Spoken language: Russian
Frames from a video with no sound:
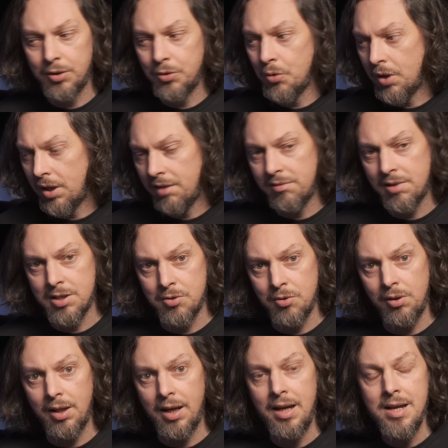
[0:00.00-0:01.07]
то
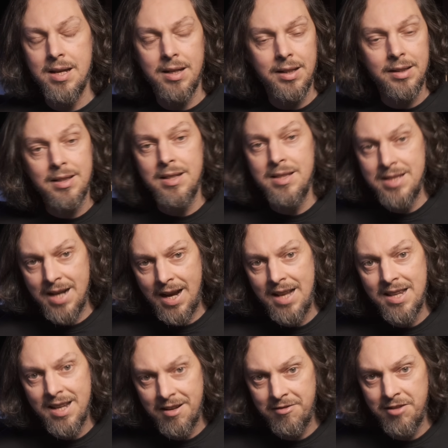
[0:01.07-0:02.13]
Eversolo – это
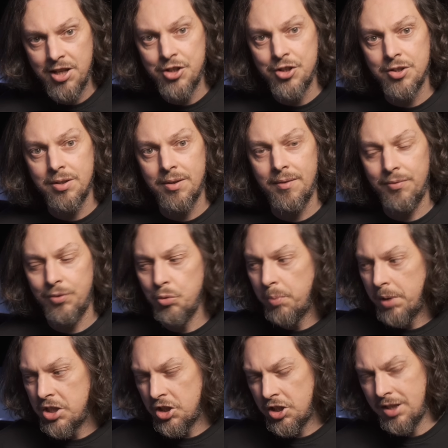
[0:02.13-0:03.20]
идеальная вещь. Ну
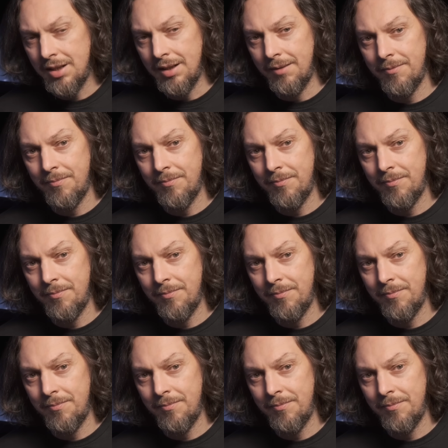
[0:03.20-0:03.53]
почти.